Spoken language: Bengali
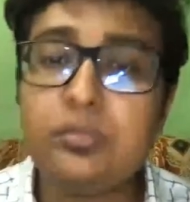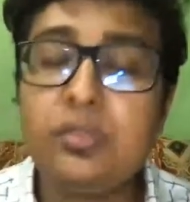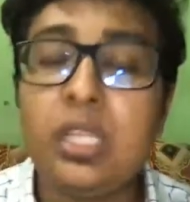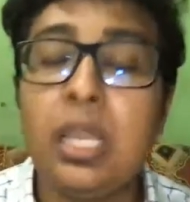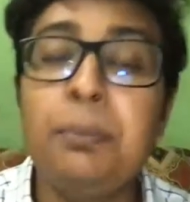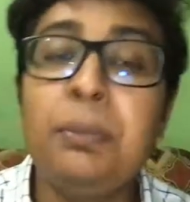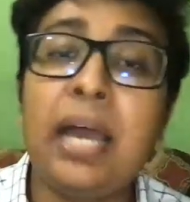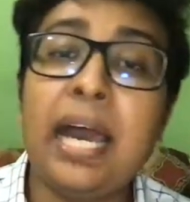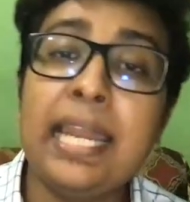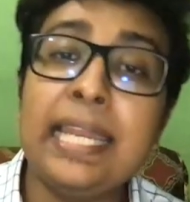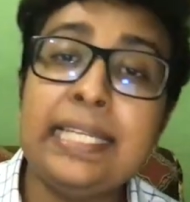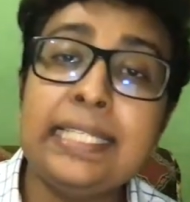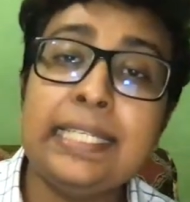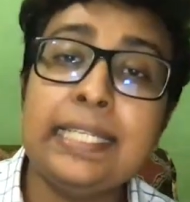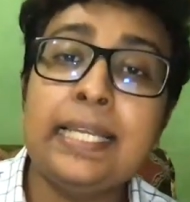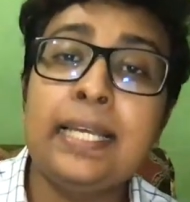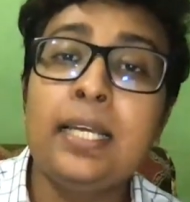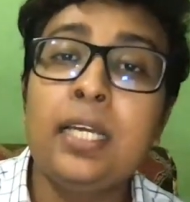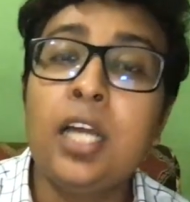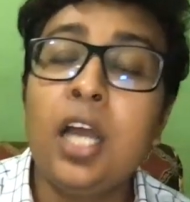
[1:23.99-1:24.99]
আমরা আরেকটা
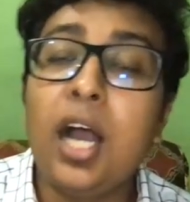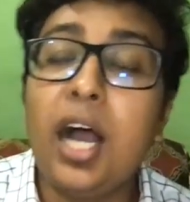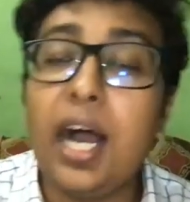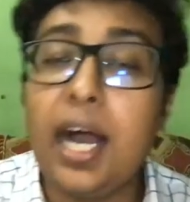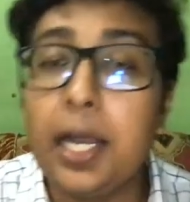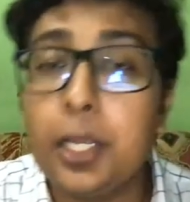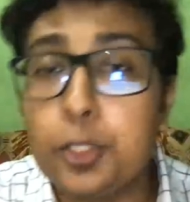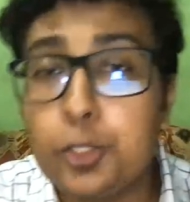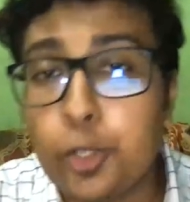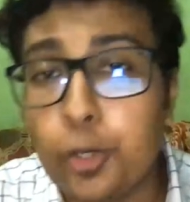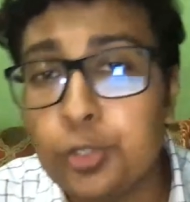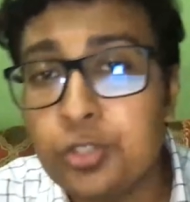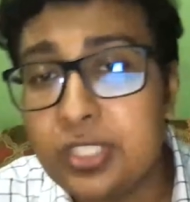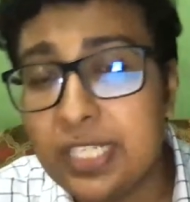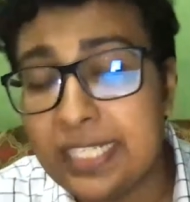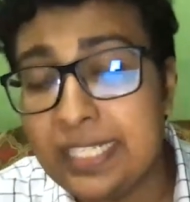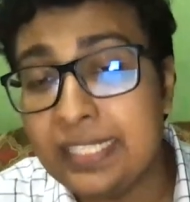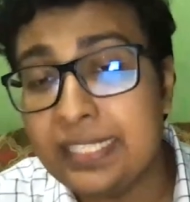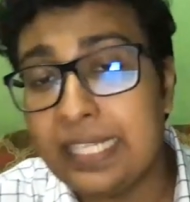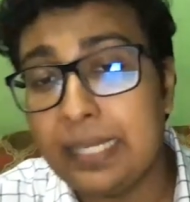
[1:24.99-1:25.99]
সহজ
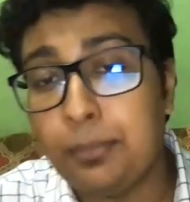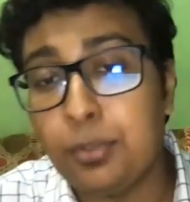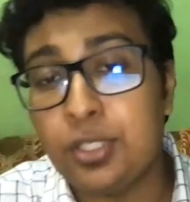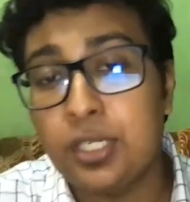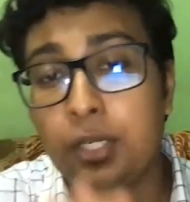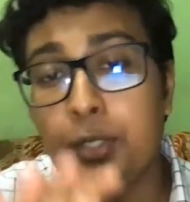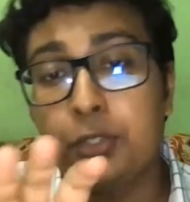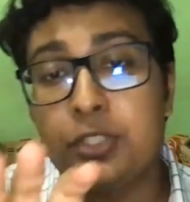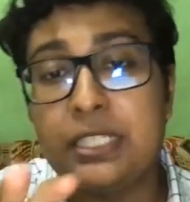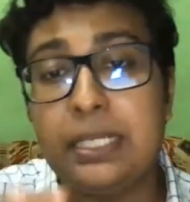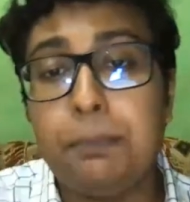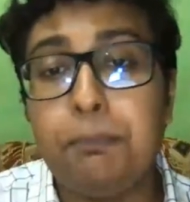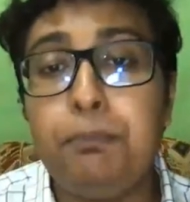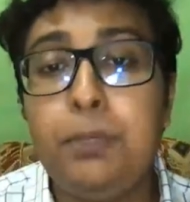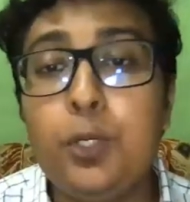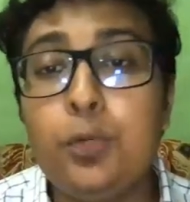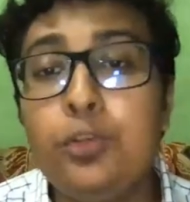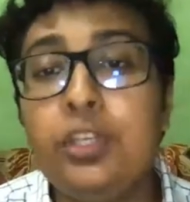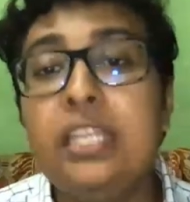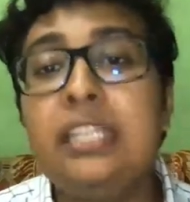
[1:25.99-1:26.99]
টেকনিক দেখবো যেটা হচ্ছে
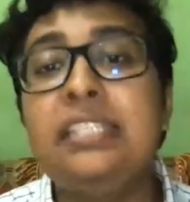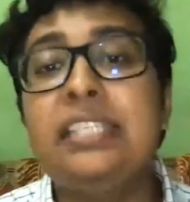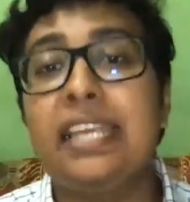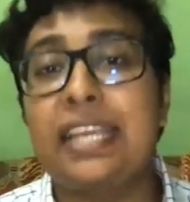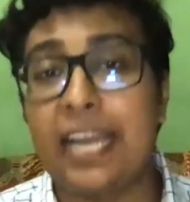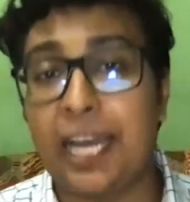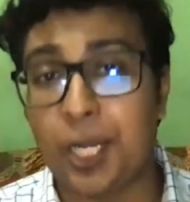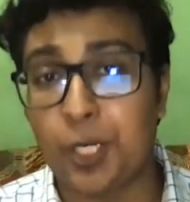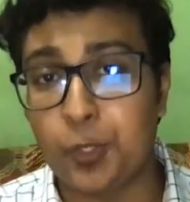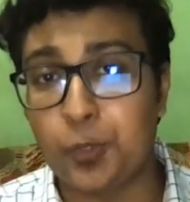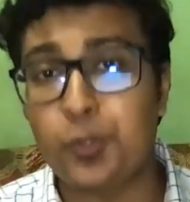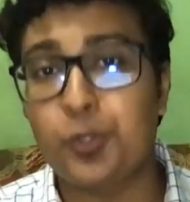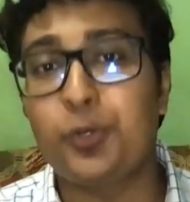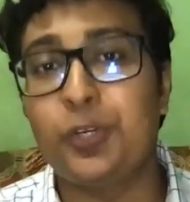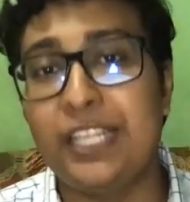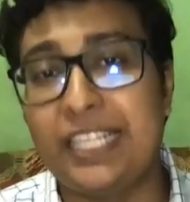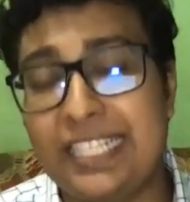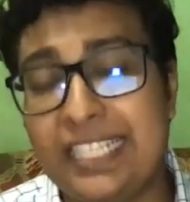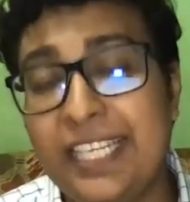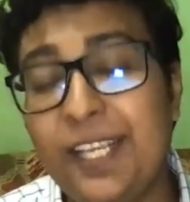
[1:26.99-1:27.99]
পিউরিন যে ক্ষারক
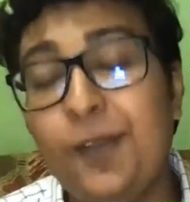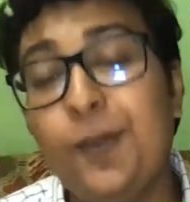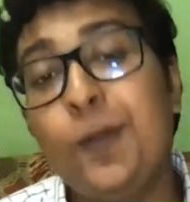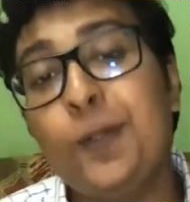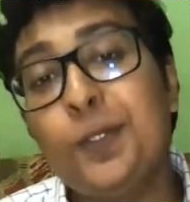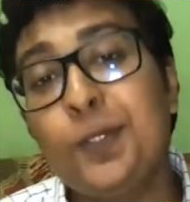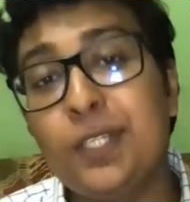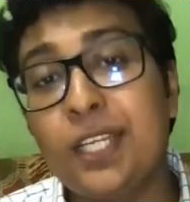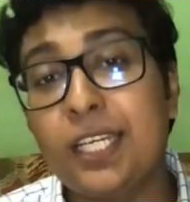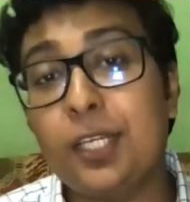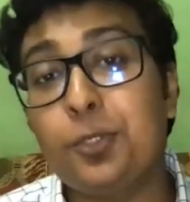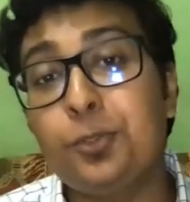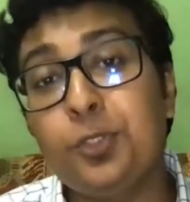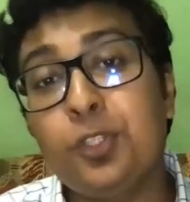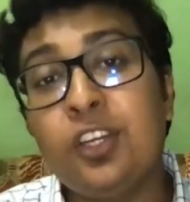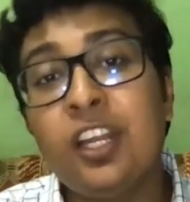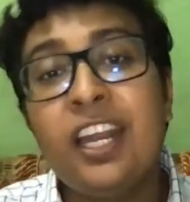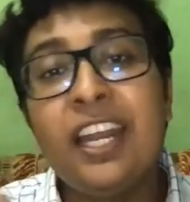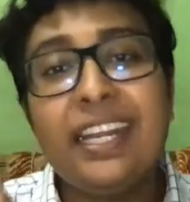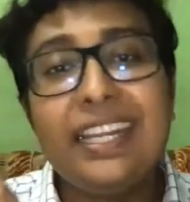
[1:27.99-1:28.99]
রয়েছে এগুলোর জন্য একটা সুন্দর
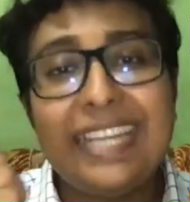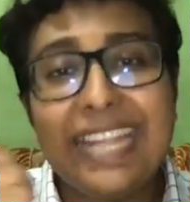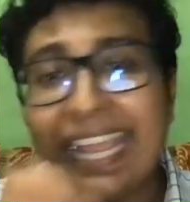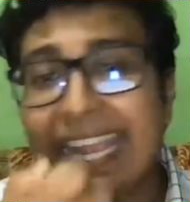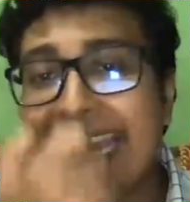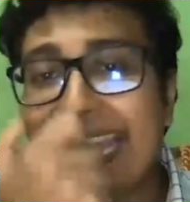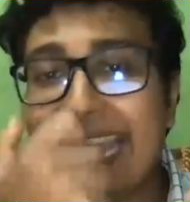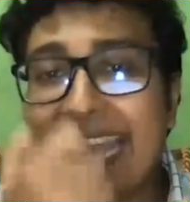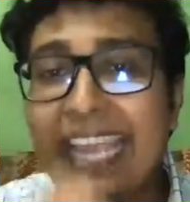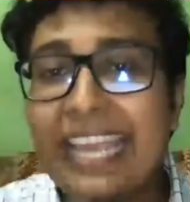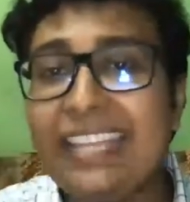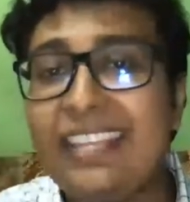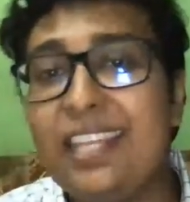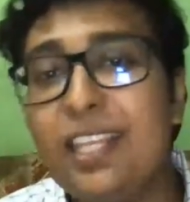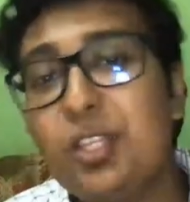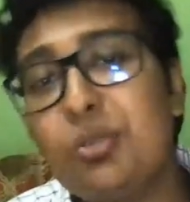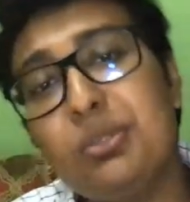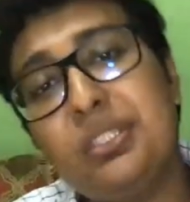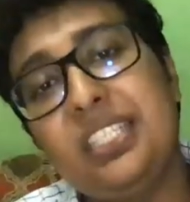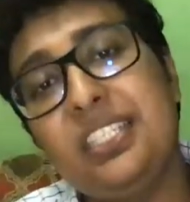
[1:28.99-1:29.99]
ট্যাগ লাগাই দিলে
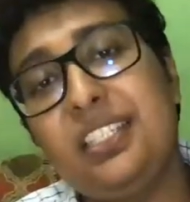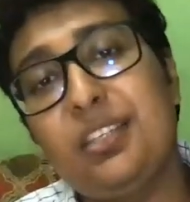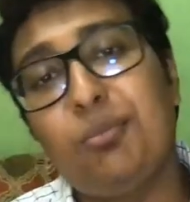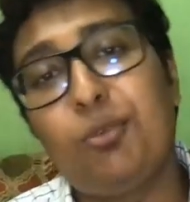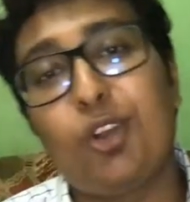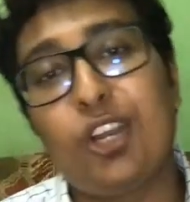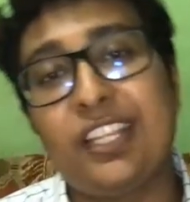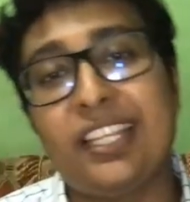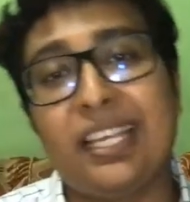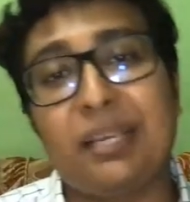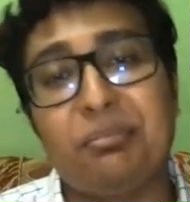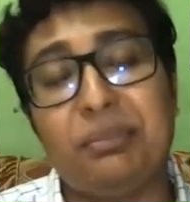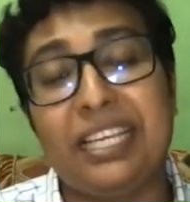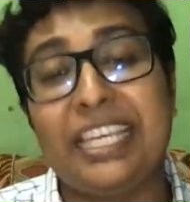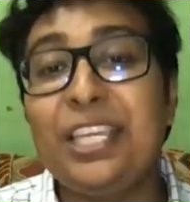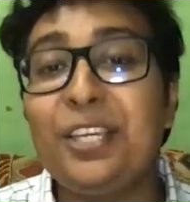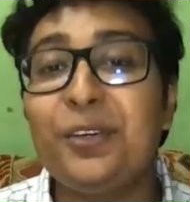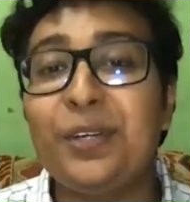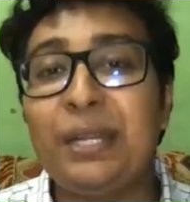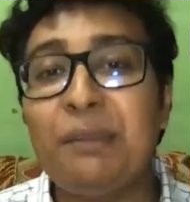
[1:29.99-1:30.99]
তোমার জিনিসটা মনে থাকবে কি
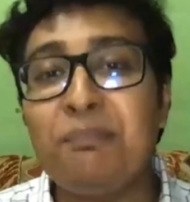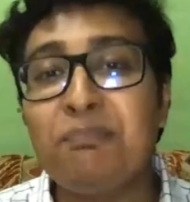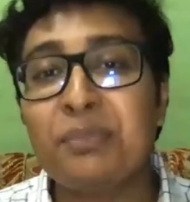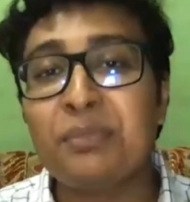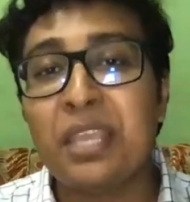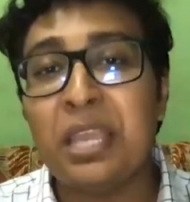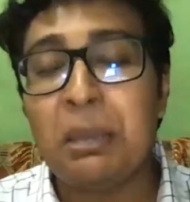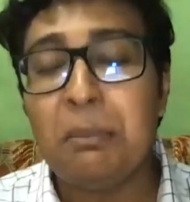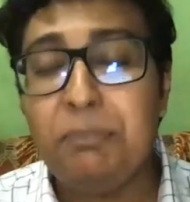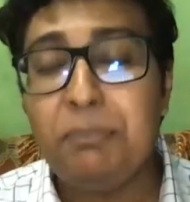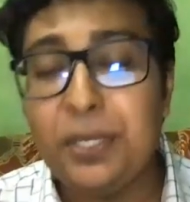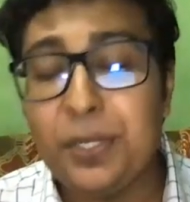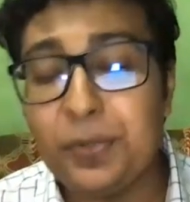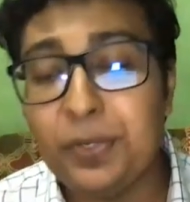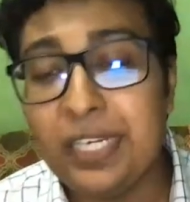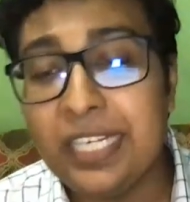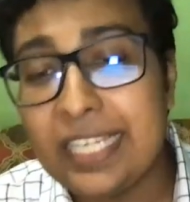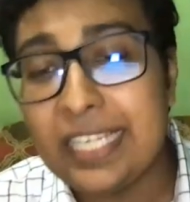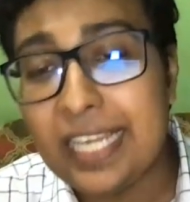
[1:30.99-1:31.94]
করে পিউরিন